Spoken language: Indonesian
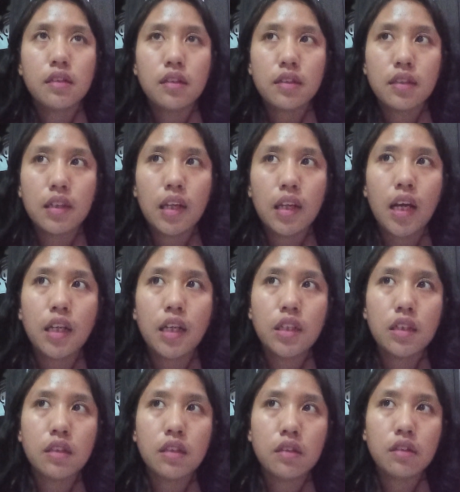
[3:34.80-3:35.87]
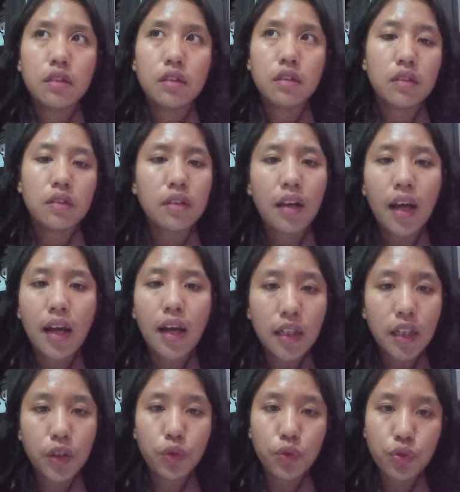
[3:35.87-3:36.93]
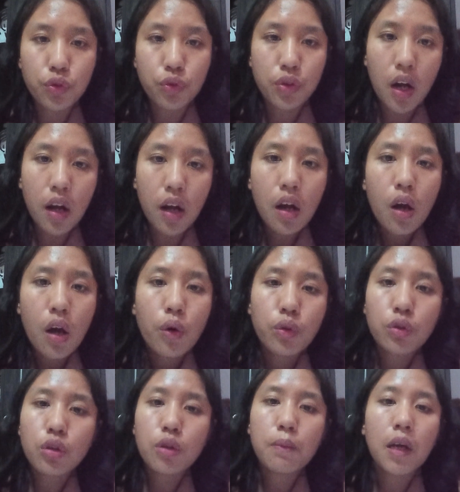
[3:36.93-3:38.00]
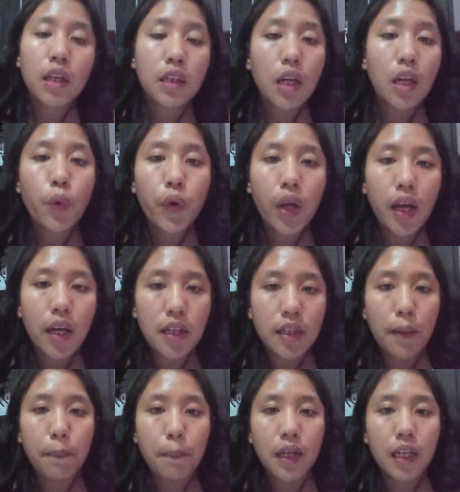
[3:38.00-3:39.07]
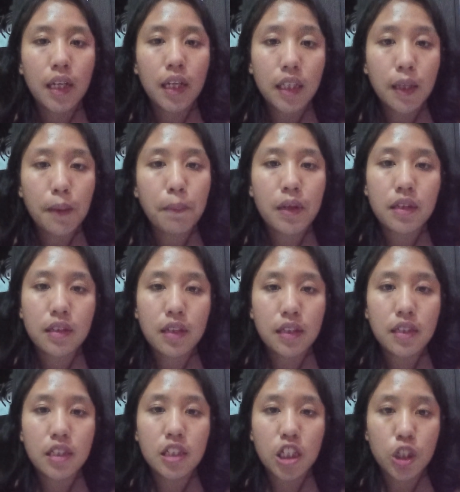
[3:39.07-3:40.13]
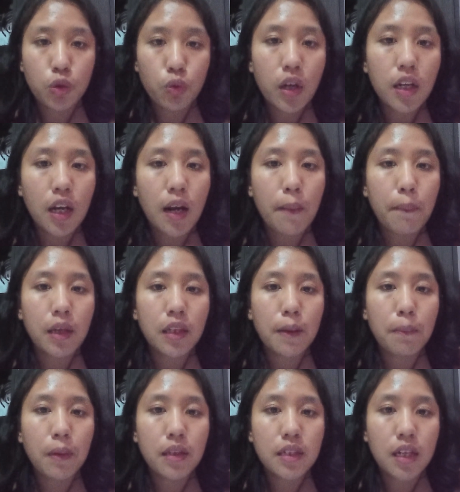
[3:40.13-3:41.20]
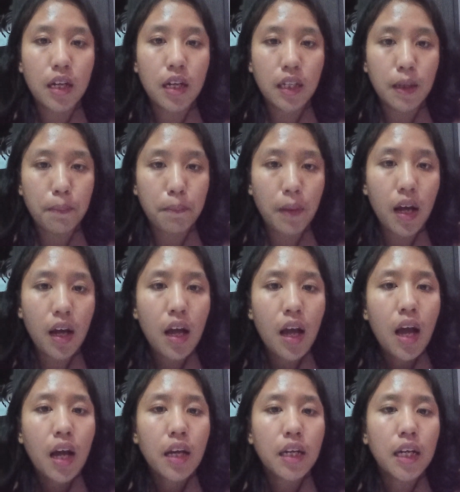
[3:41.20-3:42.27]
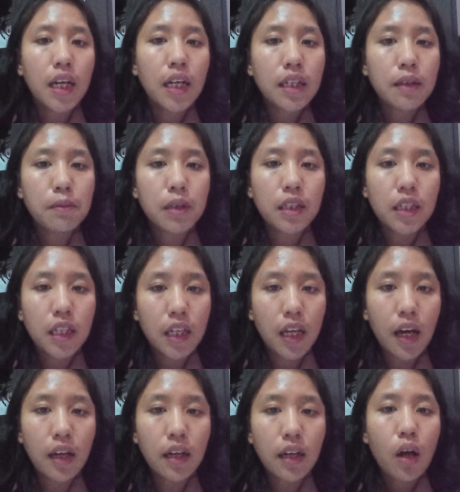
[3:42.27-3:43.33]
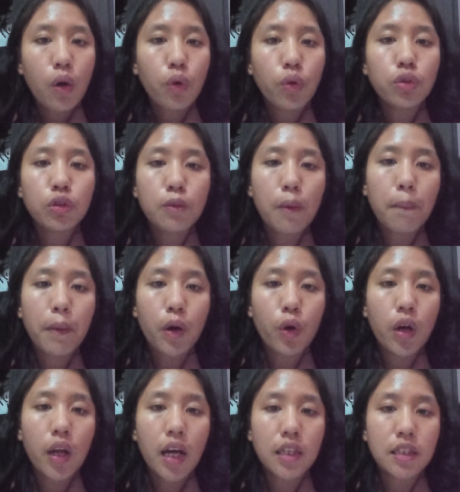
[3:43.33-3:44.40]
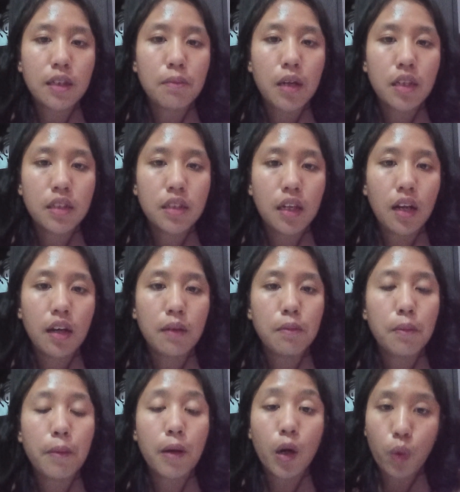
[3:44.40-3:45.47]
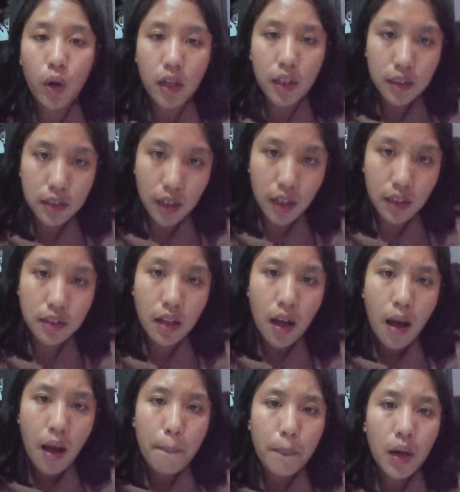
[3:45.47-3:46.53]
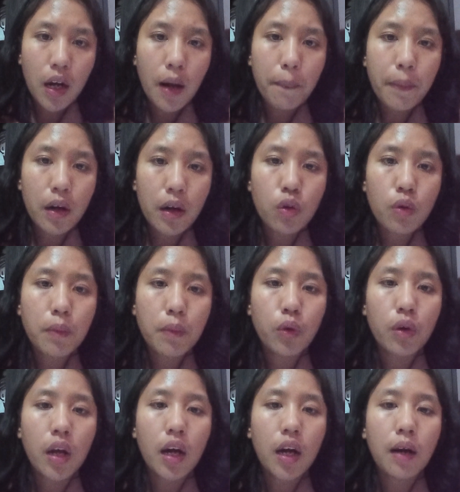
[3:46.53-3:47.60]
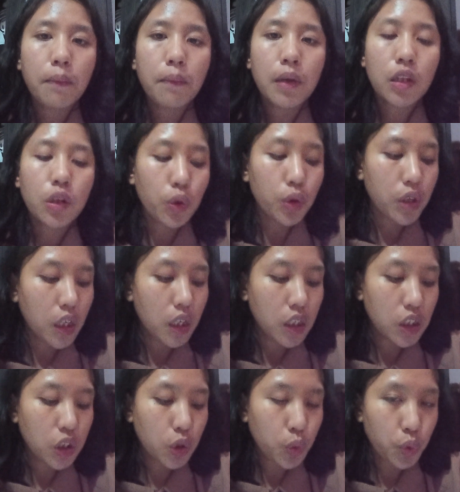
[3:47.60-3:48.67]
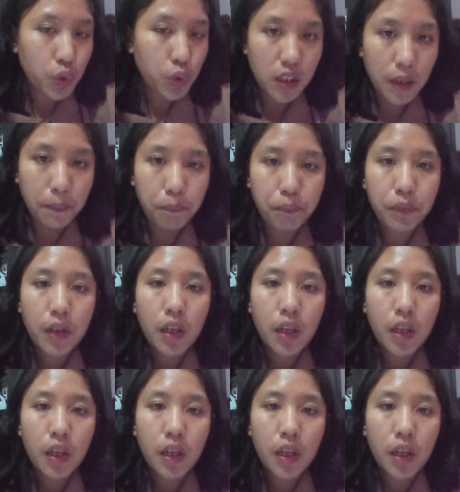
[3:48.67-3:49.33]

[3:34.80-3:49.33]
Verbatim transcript: Eh, selain, selain itu juga untuk mengetahui adanya peningkatan prestasi siswa dalam mata pelajaran IPA. Dengan demikian, untuk memperoleh hasil belajar yang lebih berkualitas, maka perlu mengulangi metode diskusi.